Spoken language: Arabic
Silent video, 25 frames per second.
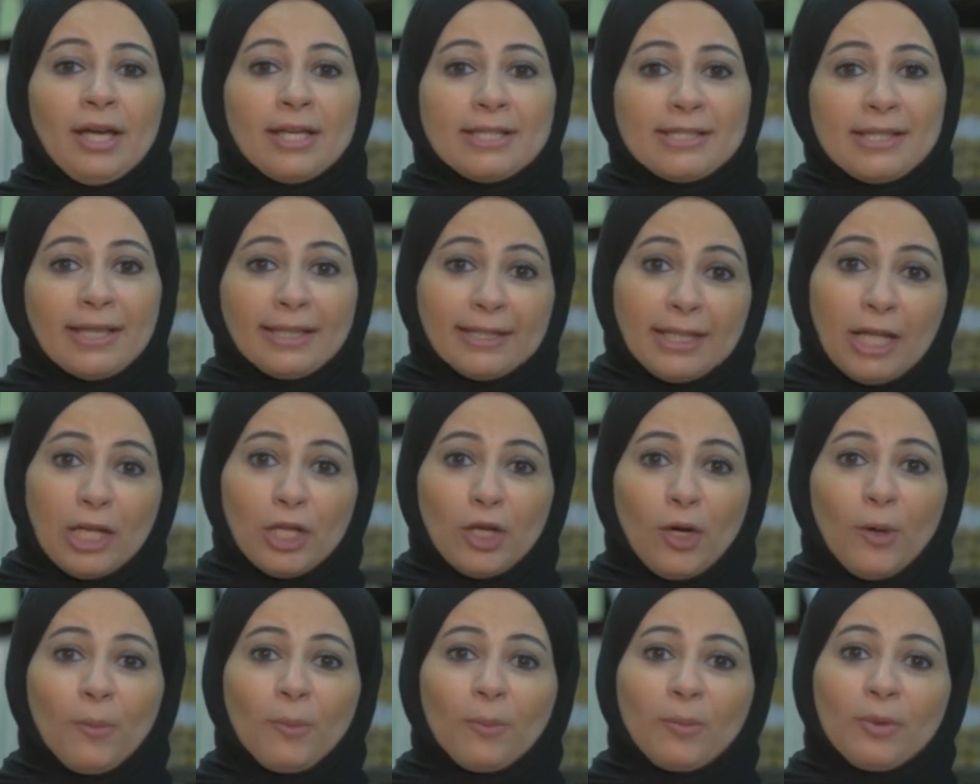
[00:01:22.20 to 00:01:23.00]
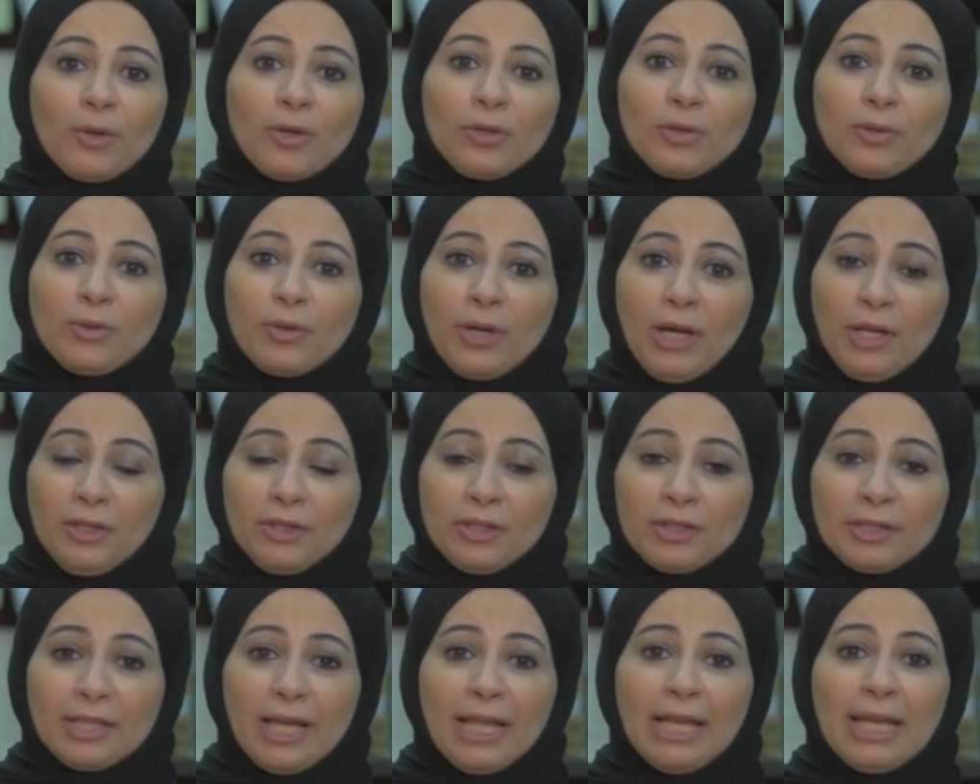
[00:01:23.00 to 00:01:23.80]
قصتنا اليوم راح
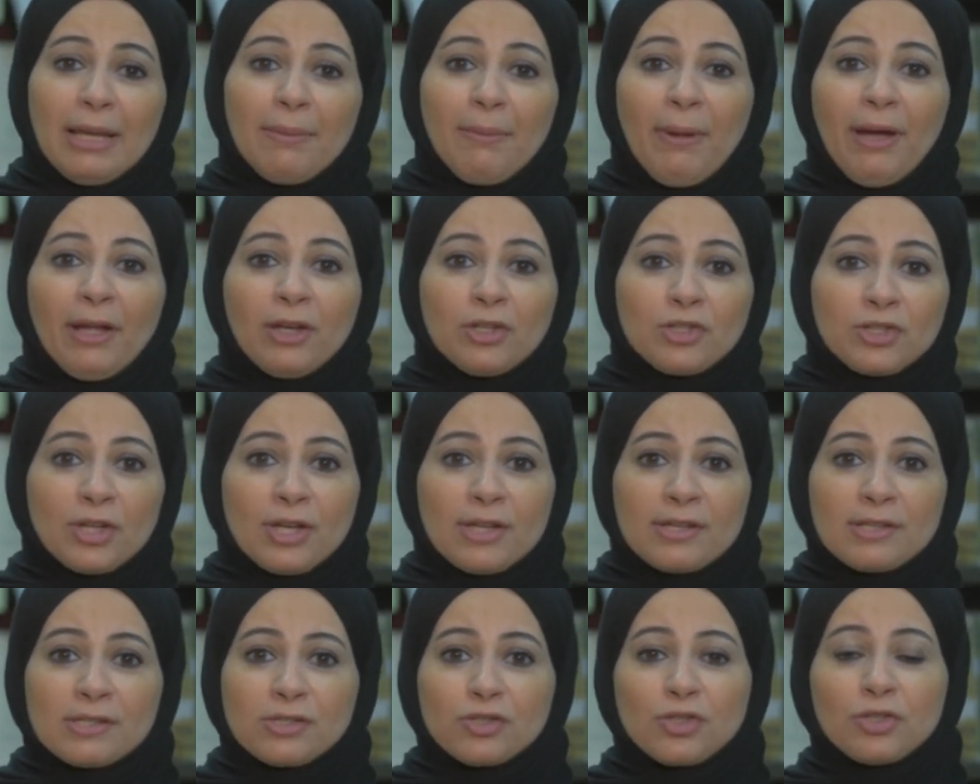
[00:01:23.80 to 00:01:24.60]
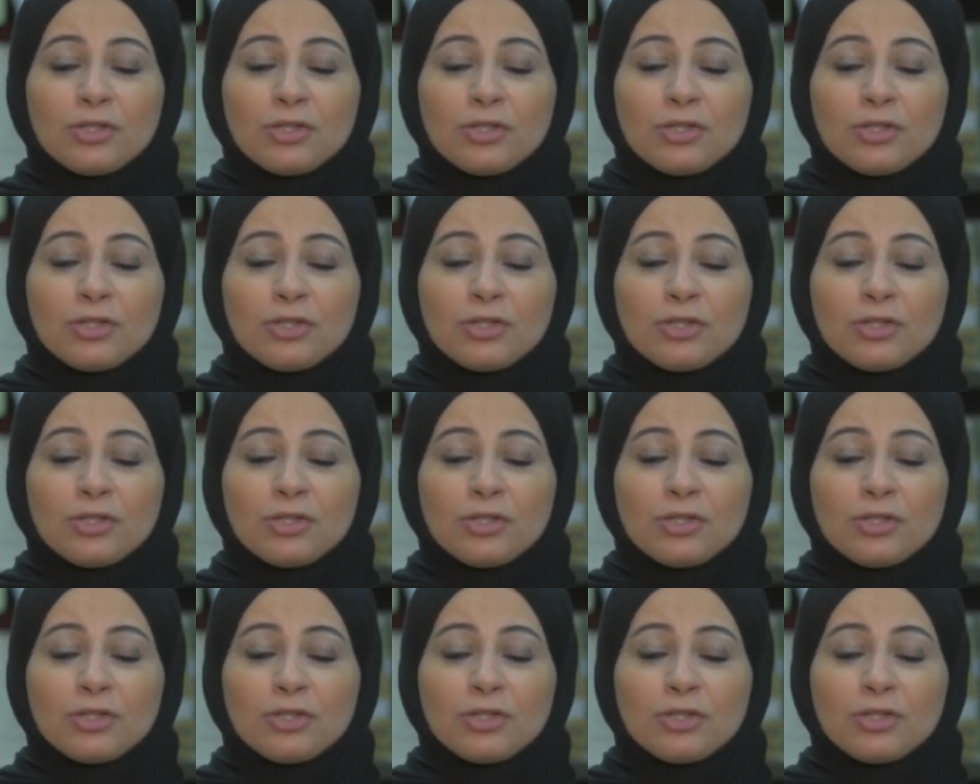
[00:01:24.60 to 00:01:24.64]
تتكلم عن شخص